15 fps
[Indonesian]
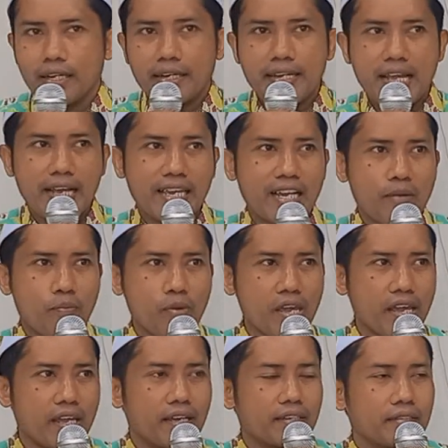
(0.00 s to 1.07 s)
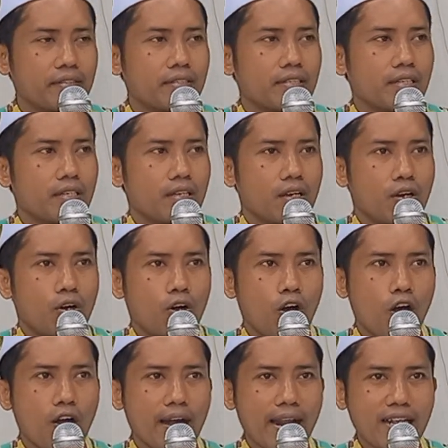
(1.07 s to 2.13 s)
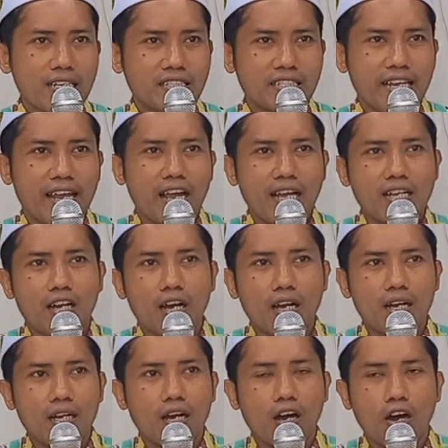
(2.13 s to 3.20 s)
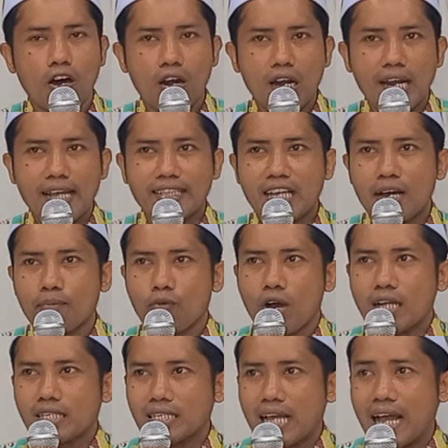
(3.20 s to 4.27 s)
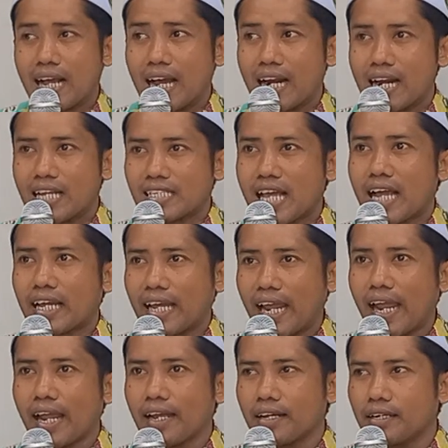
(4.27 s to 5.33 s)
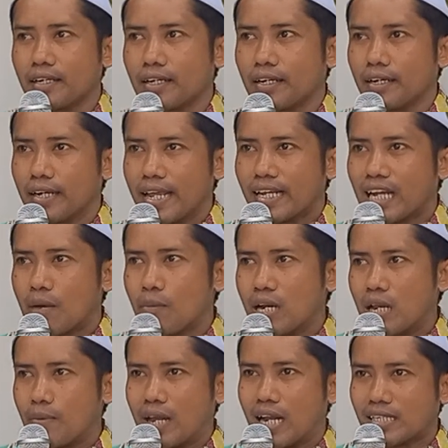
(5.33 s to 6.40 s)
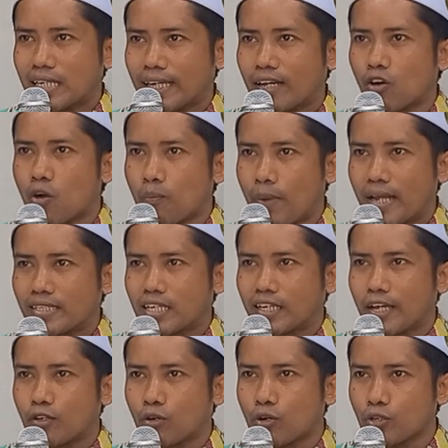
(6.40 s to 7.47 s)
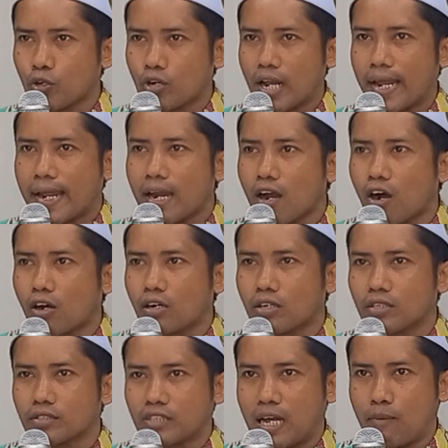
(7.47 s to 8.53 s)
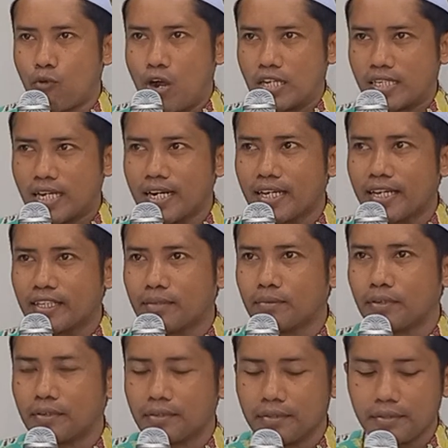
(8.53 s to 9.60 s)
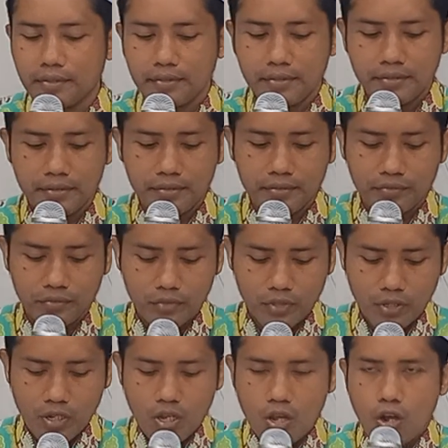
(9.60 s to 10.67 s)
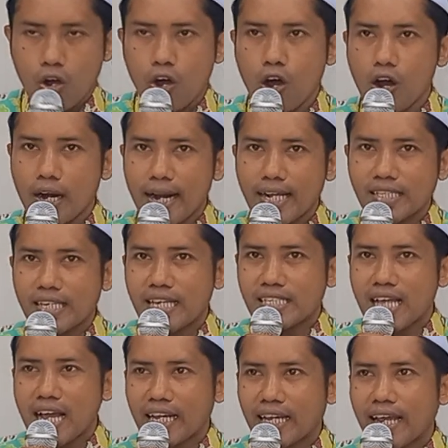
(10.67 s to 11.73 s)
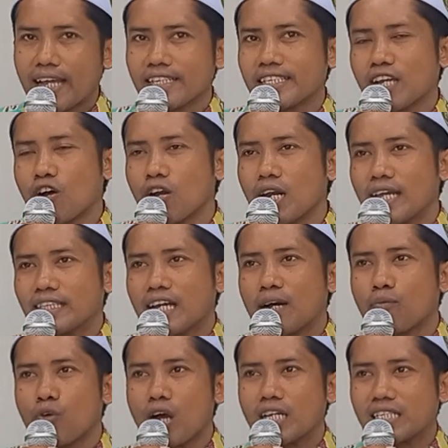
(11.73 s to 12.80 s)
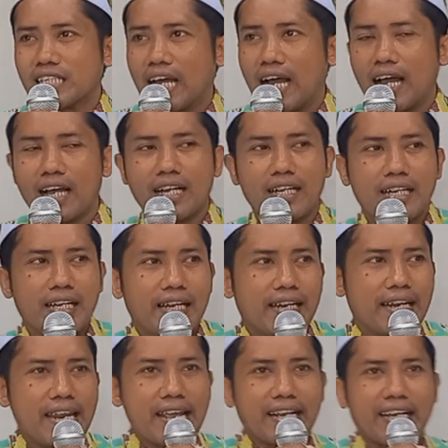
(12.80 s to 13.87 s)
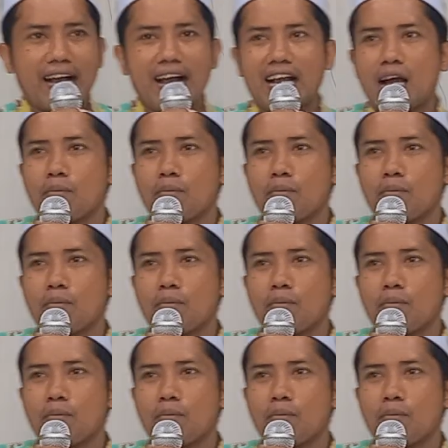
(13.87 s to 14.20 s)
dia ki orang se oleh tak puasa karena sakit nih kabeh pirang sakit kopeng sakit koncona hilong tak puasa deh gitu mu orang se sakit se oleh tak puasa nih kang